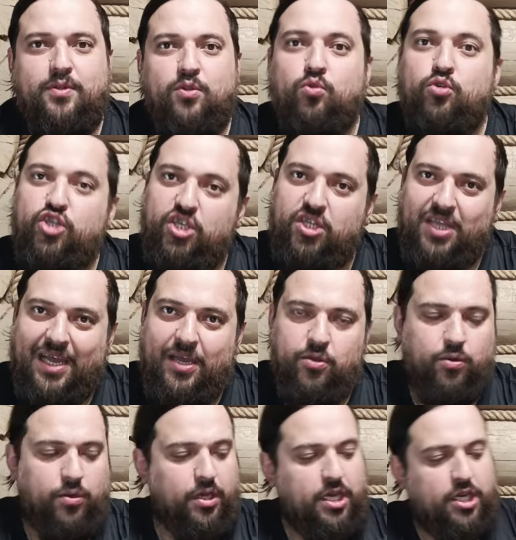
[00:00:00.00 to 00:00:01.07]
Но
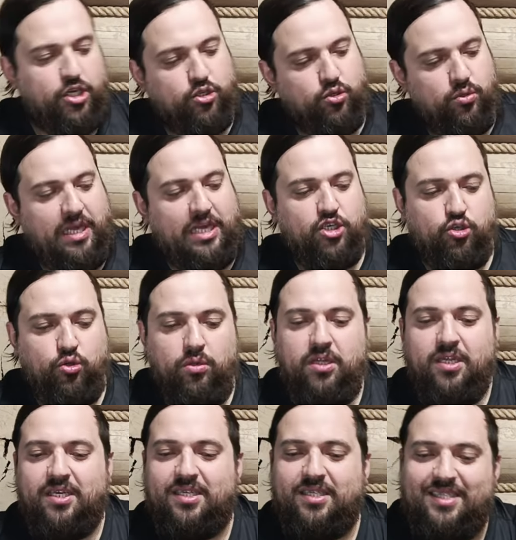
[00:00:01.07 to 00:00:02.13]
считаю, что
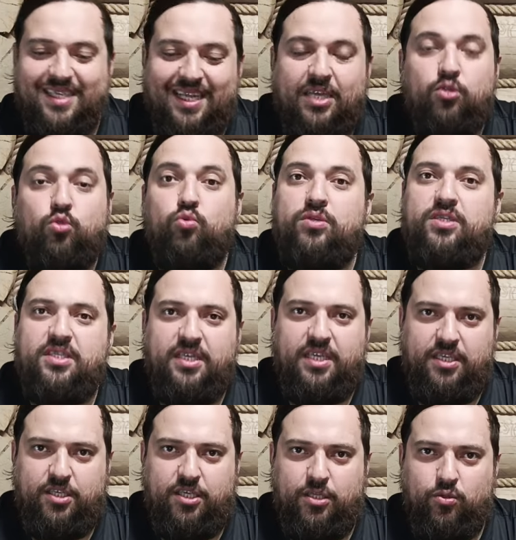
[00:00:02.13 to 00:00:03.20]
нашел золотую
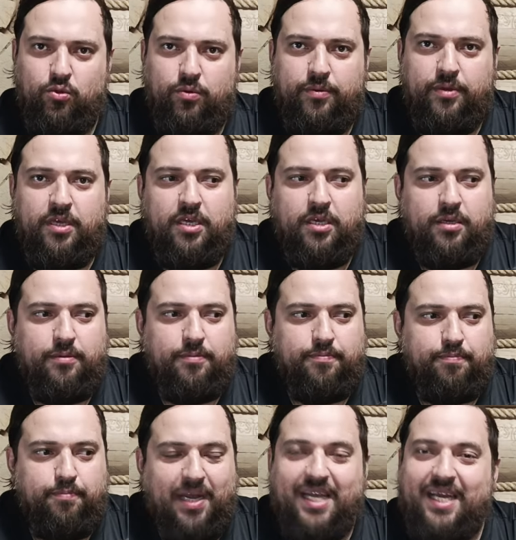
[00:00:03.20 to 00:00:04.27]
середину.
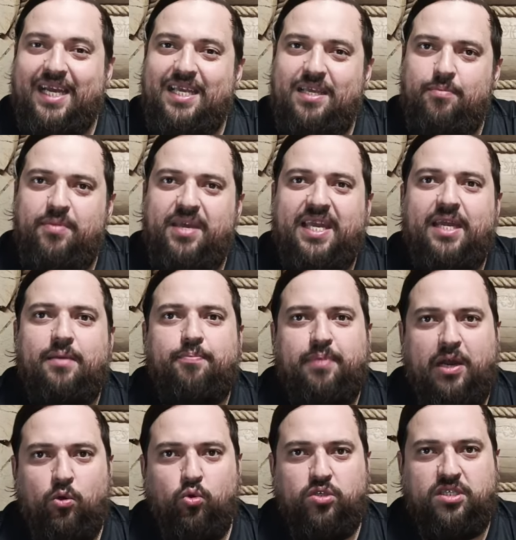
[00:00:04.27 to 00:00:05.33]
По крайней мере, по
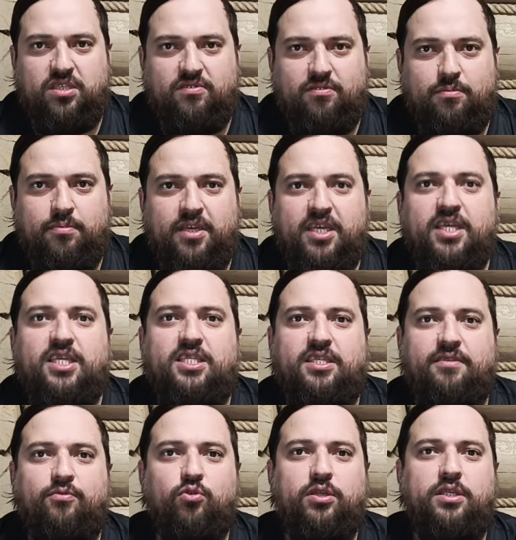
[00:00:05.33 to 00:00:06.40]
отзывам. И
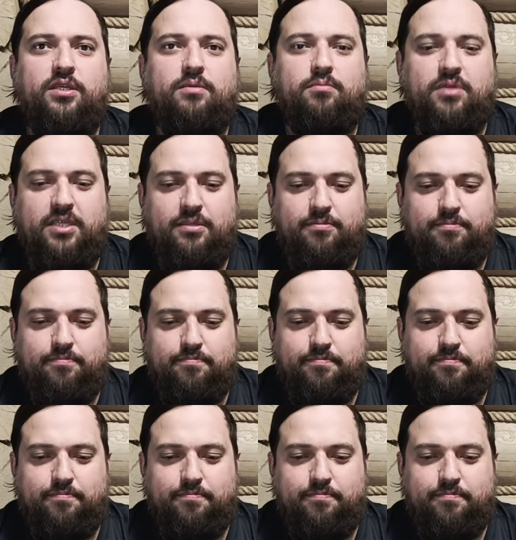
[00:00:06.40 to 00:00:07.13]
сегодня мы